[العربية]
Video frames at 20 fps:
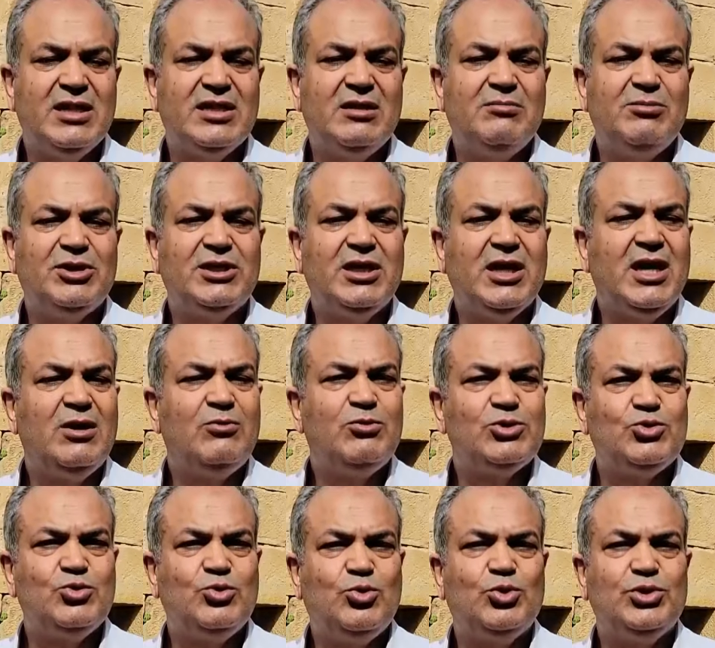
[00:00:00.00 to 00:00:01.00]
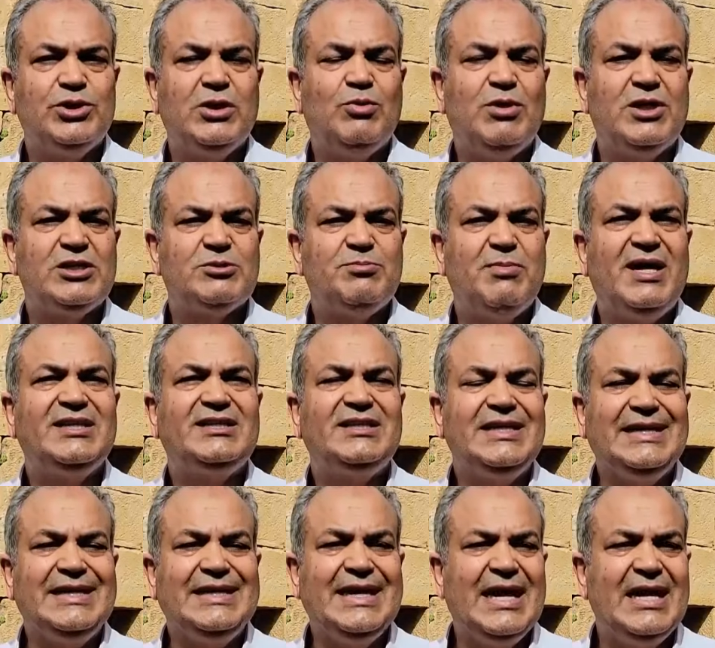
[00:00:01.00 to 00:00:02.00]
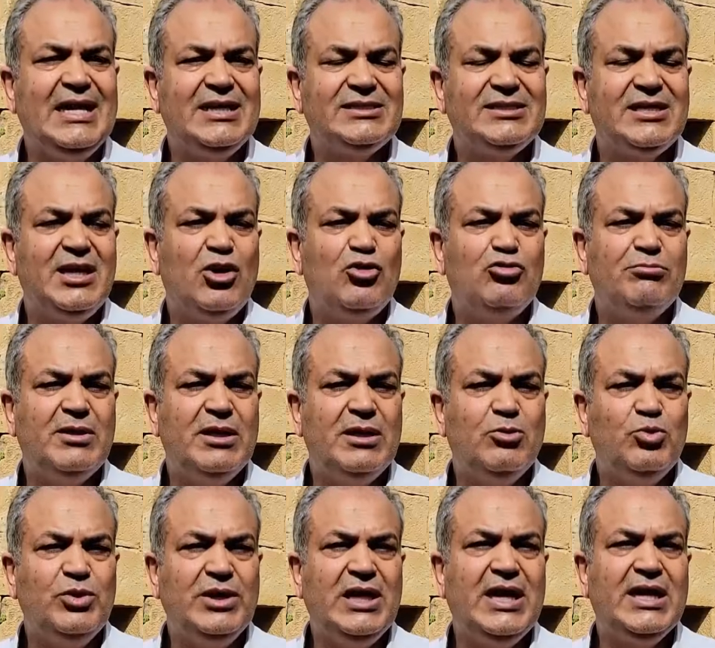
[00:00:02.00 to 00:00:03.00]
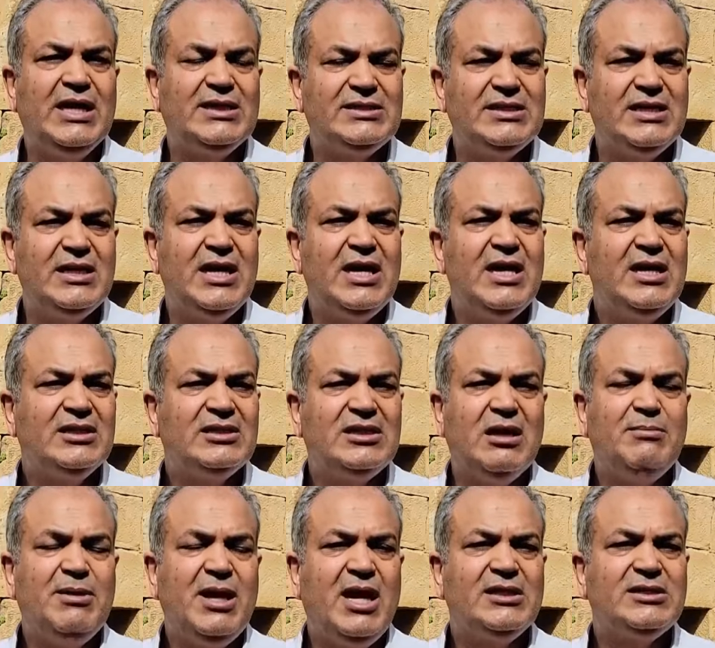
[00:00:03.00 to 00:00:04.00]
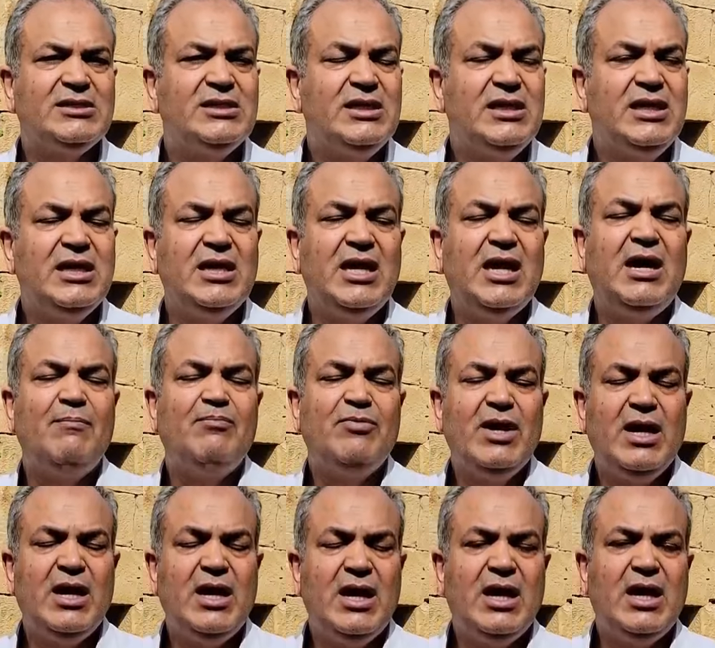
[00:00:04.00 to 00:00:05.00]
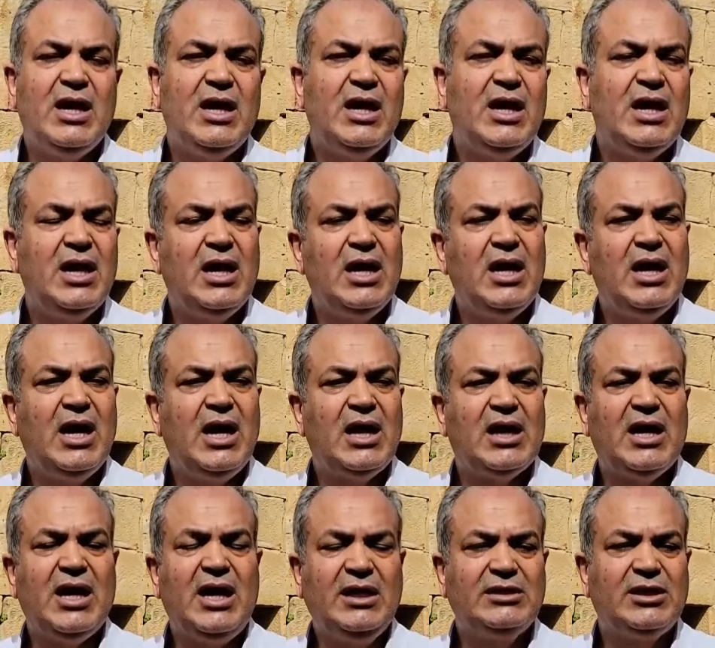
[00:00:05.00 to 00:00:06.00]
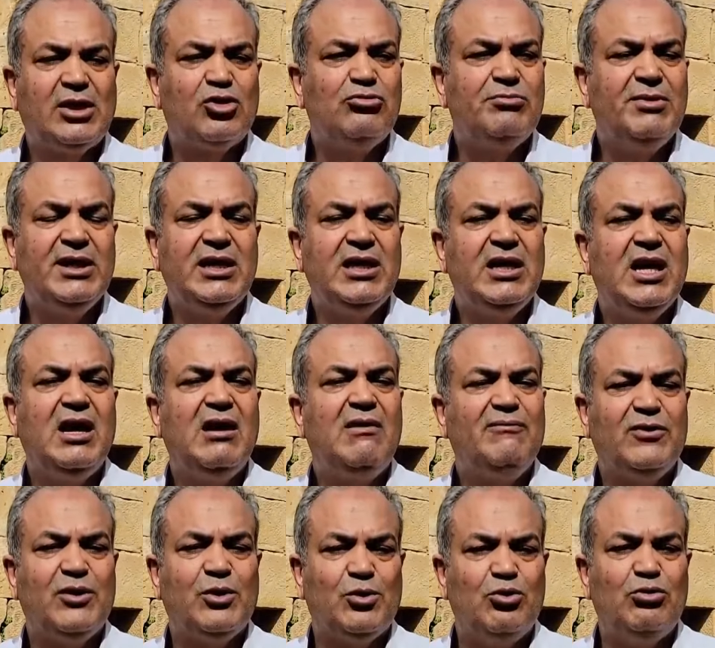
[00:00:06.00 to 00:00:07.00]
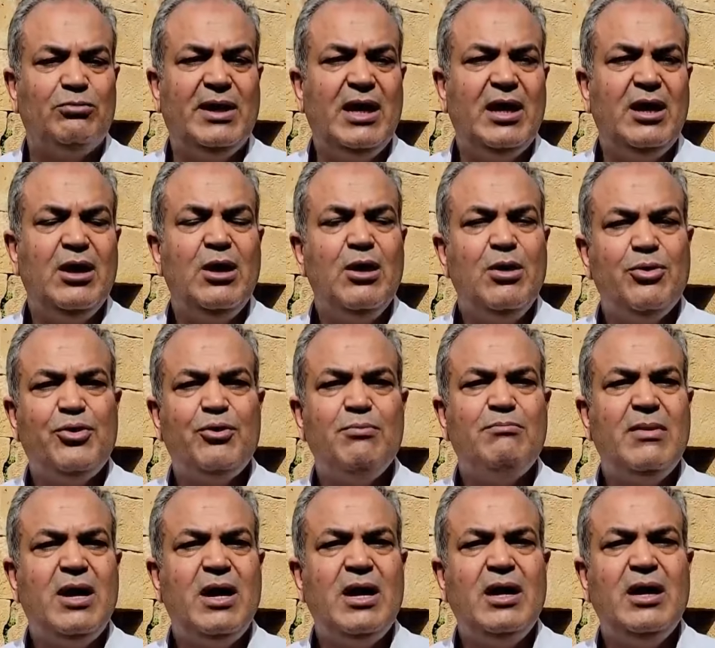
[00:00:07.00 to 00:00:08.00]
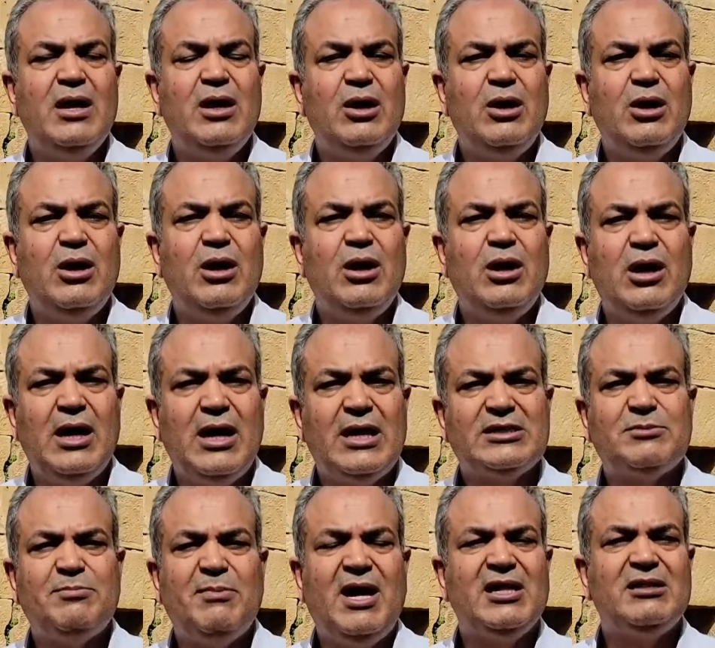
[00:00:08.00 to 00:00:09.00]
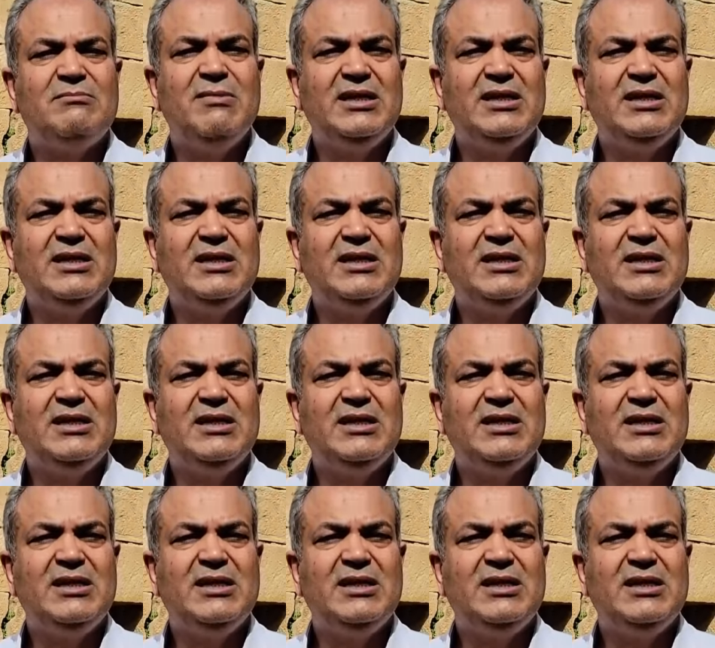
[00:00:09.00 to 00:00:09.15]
هذه المنطقة وسقوطها وأصبحت إيالة أو ولاية تابعة إلى آه، القاعدة الرومانية في روما ثم آه، أصبحت